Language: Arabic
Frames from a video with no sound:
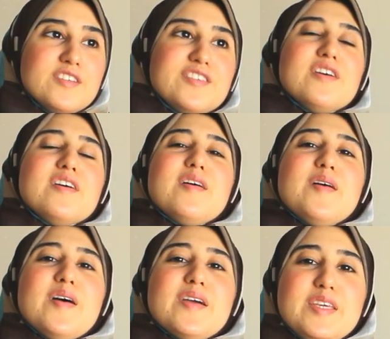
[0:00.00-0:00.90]

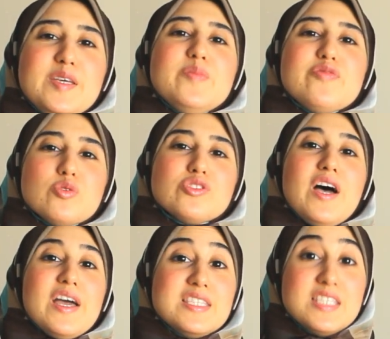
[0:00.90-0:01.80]
نجيب
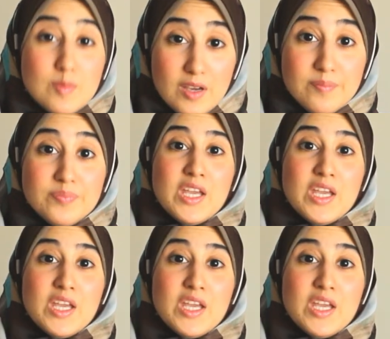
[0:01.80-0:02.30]
فوطة قديمة